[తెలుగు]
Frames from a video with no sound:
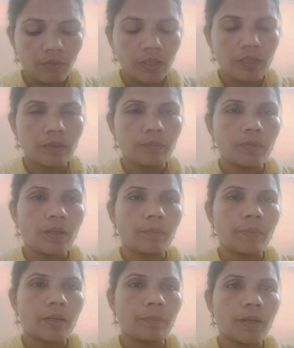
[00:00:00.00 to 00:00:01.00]
వ్యక్తి
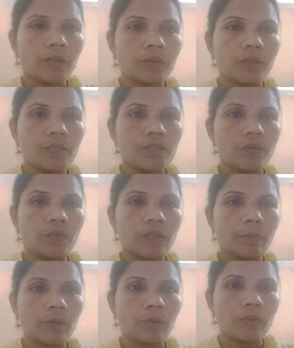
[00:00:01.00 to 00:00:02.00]
మన భక్తుల
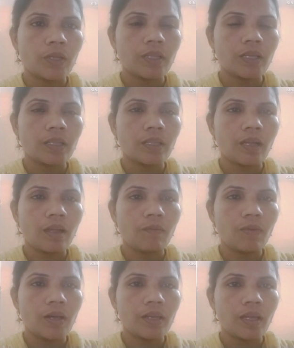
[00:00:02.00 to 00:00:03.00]
జీవితంలో వ్యక్తిగతంగా
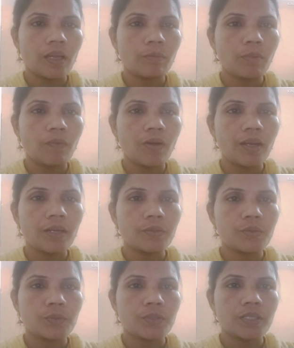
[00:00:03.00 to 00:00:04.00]
వారి అనుభవాలను
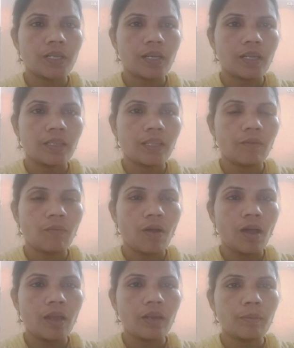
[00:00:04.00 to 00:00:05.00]
చూచినట్లయితే
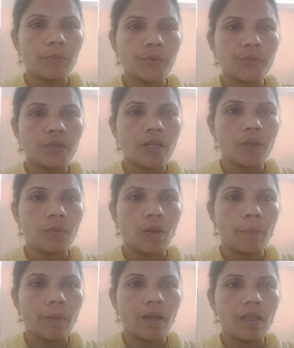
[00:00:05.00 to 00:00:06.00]
వారేమంటున్నారు
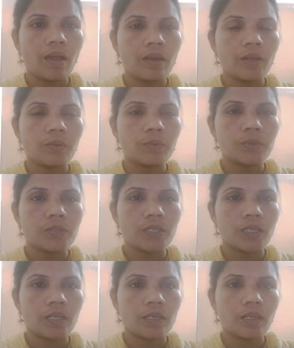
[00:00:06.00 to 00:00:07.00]
అపాయాన్ని గూర్చి
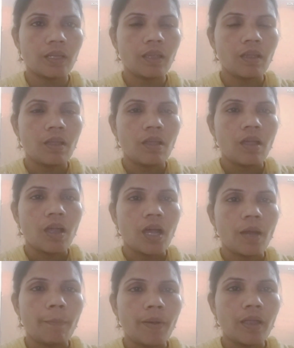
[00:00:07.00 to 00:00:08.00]
అంటే
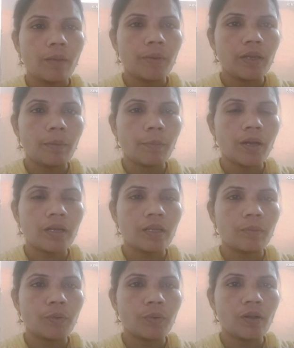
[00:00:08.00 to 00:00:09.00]
అపాయం అనే
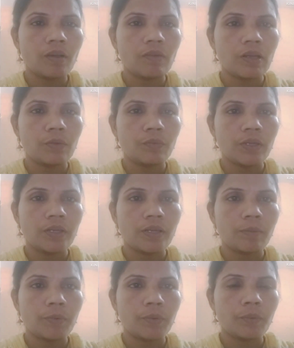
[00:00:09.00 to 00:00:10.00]
మార్గం గుండా వాళ్ళు
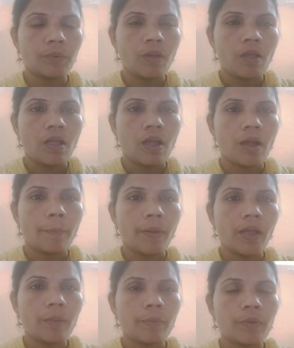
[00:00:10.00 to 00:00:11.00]
వెళ్ళినప్పుడు
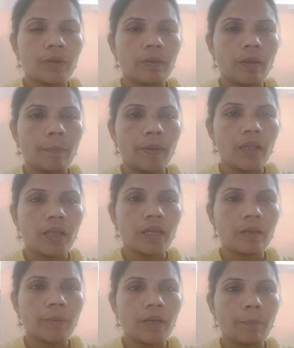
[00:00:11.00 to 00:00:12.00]
అపాయ
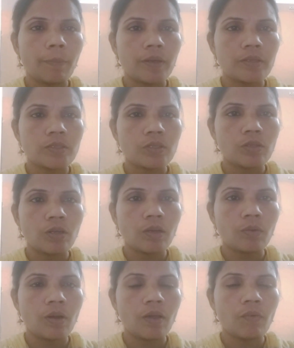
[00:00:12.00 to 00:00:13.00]
అపాయకరమైన పరిస్థితుల
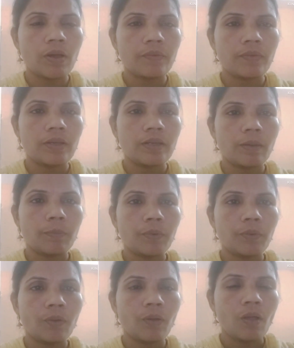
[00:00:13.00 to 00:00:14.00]
గుండా వారు
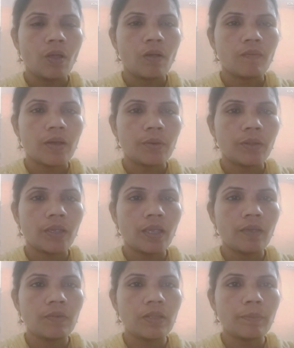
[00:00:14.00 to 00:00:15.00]
వెళ్ళినప్పుడు వారు ఏ
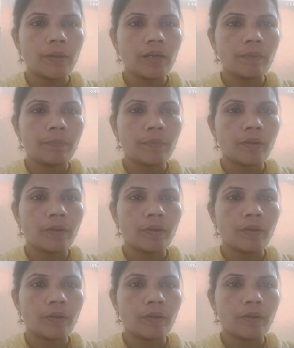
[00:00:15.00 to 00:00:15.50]
విధమైన